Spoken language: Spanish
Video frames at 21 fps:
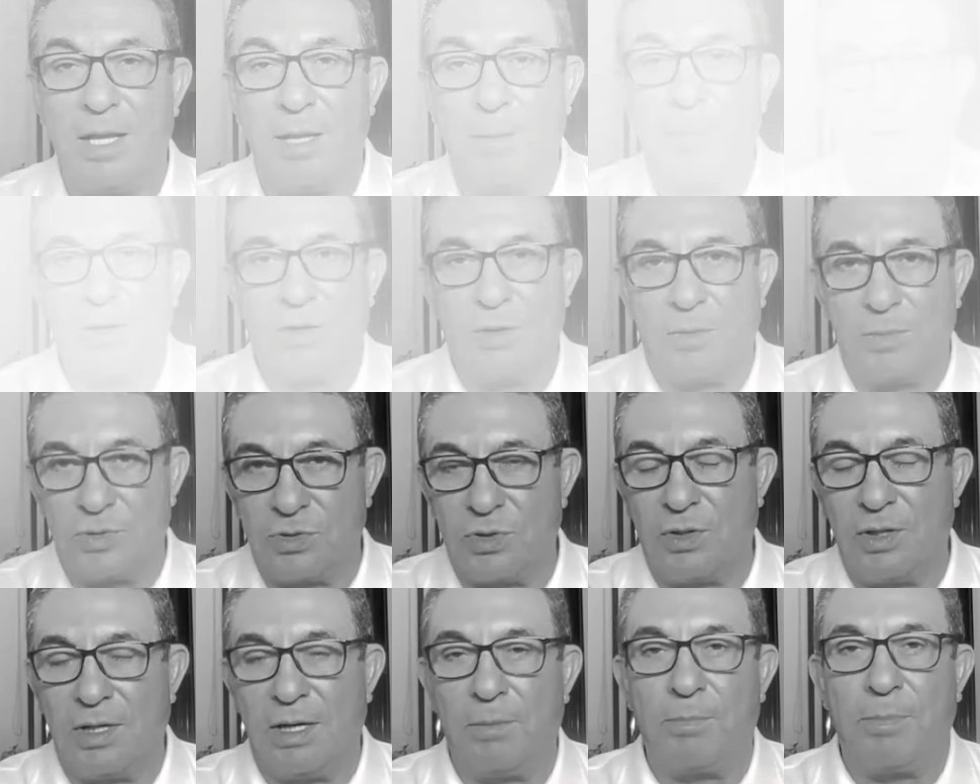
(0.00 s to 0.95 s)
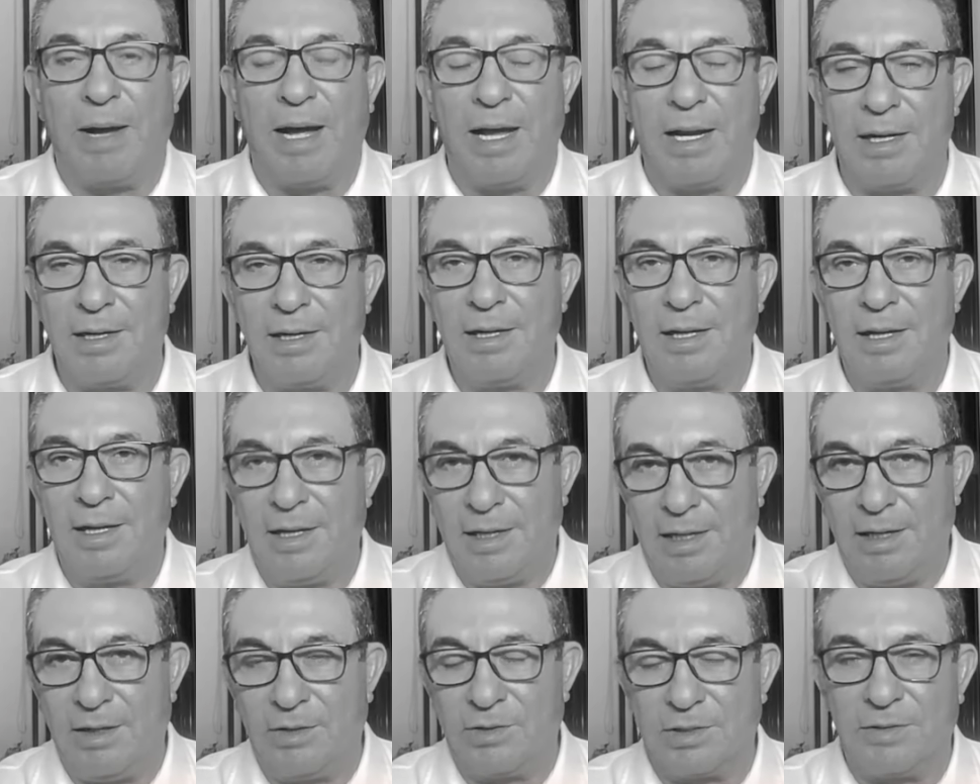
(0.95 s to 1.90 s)
pero como son el pan
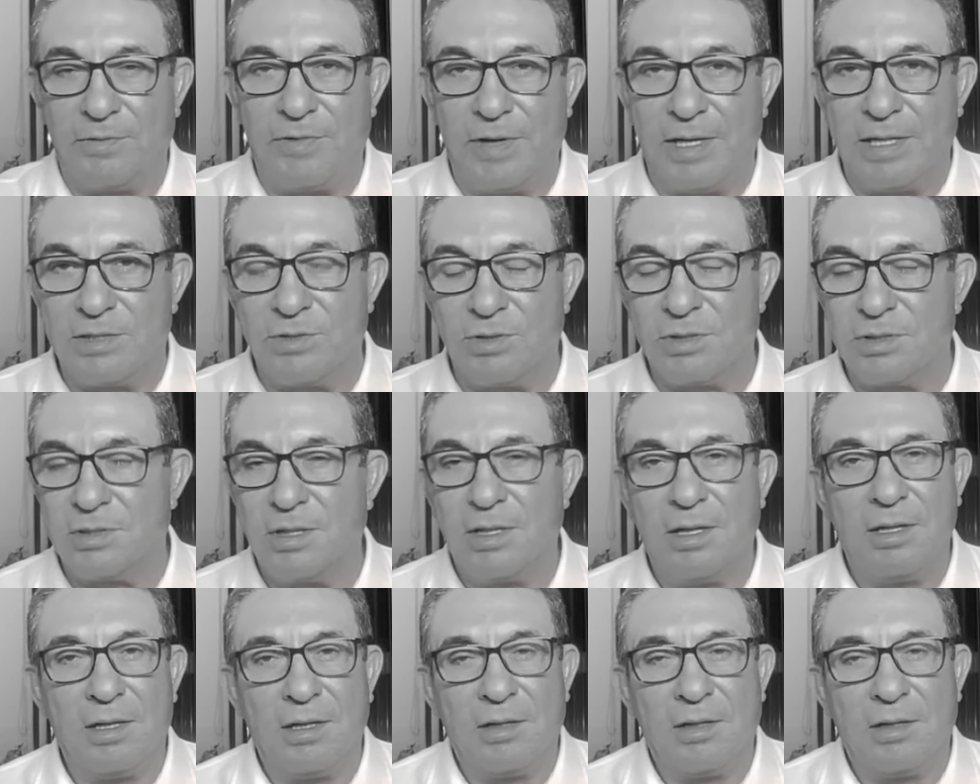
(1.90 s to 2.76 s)
y los refrescos,